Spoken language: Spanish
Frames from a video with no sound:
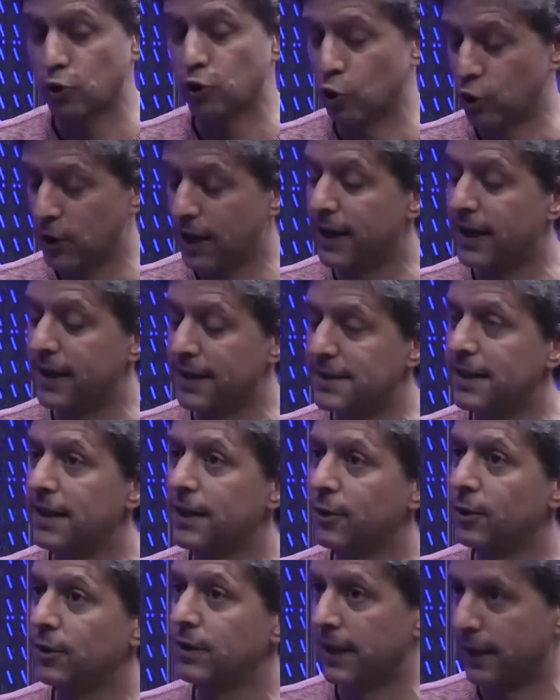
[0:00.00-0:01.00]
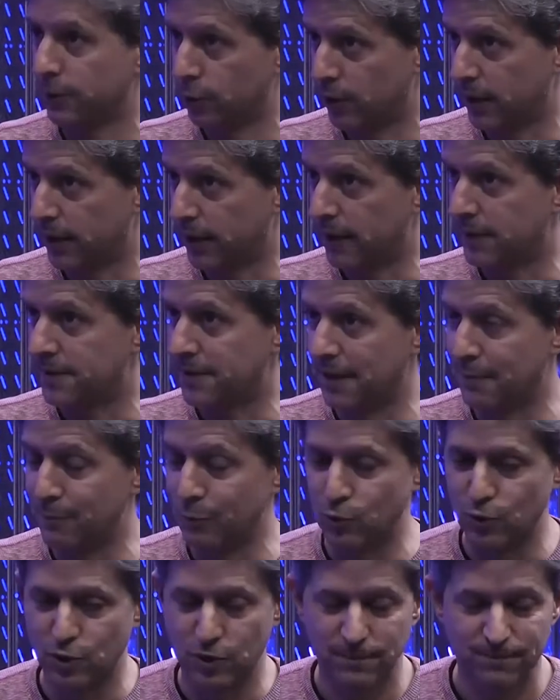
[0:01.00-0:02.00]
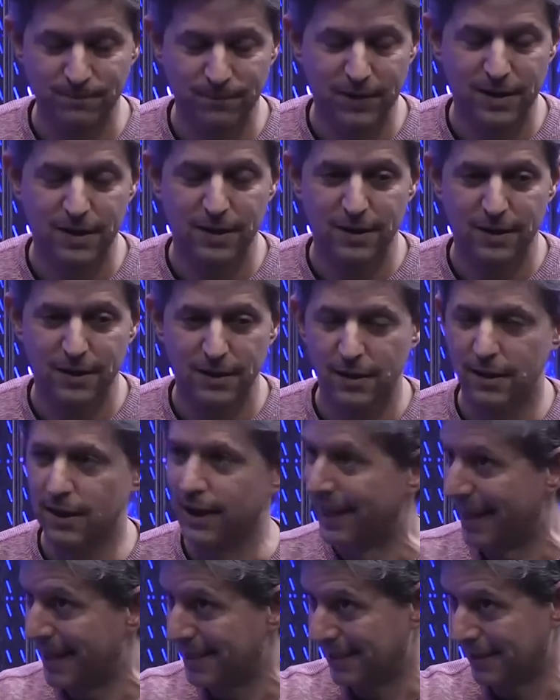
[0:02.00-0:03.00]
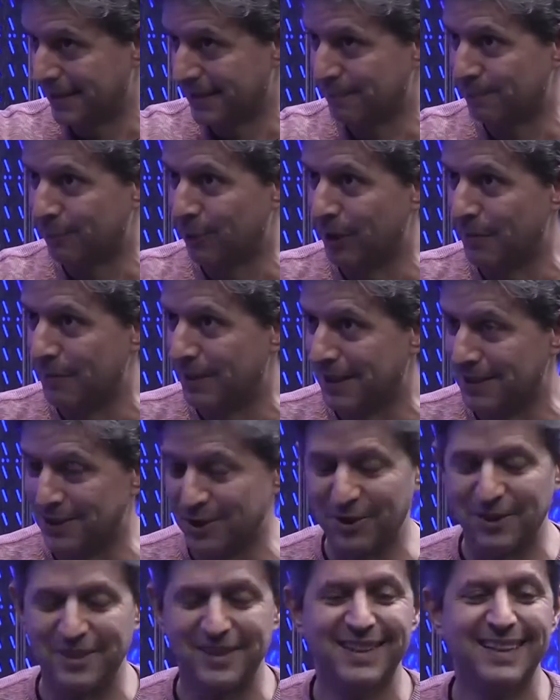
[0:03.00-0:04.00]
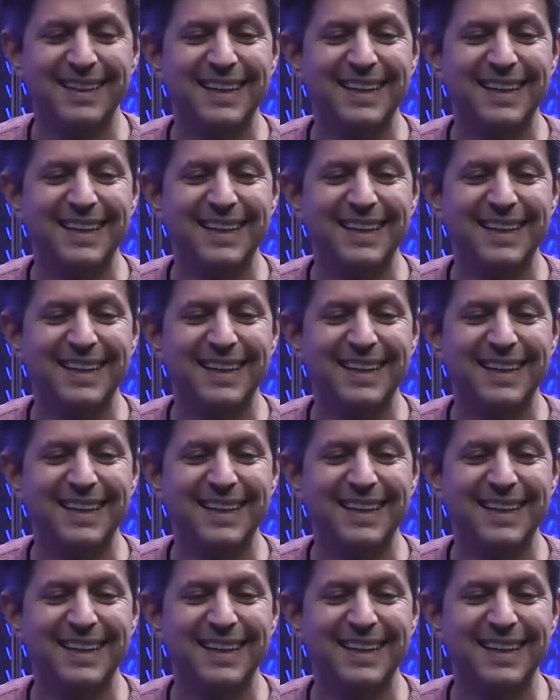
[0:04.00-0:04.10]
soy agradecido y trato de agradecer mucho. Gracias por la invitación.